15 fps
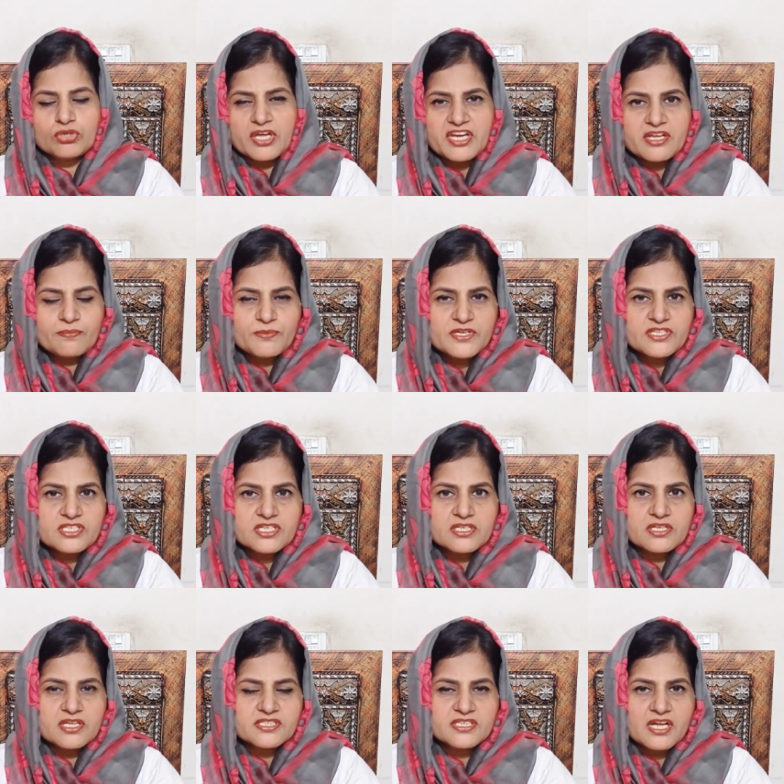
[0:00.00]
करीब की
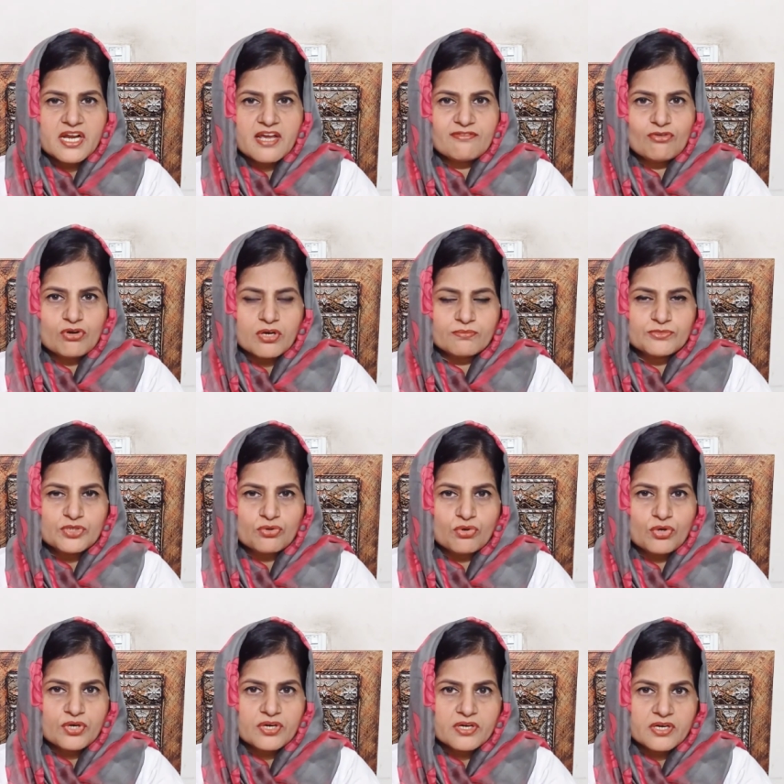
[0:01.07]
चीज नज़र है वो
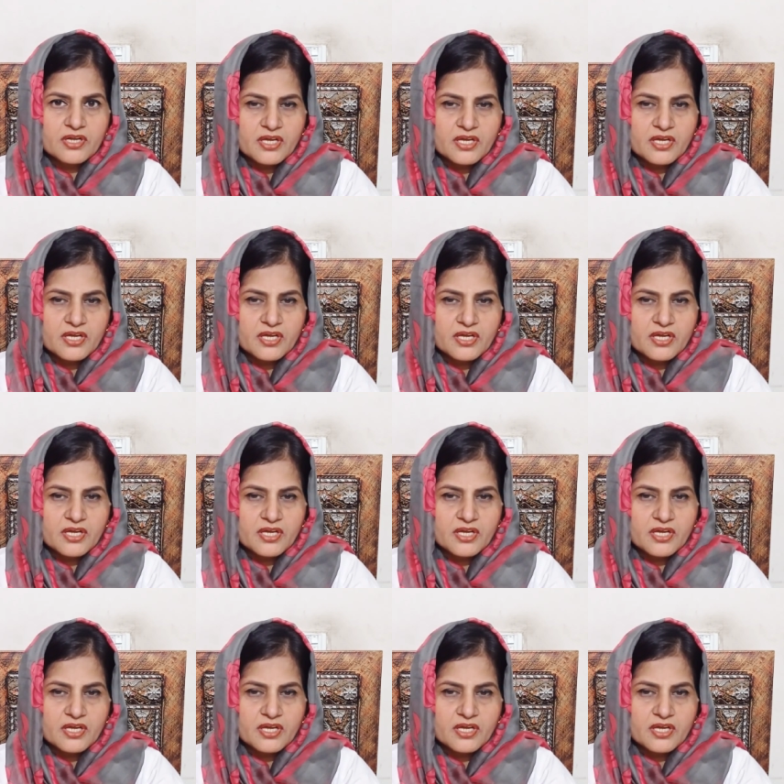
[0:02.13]
कमज़ोर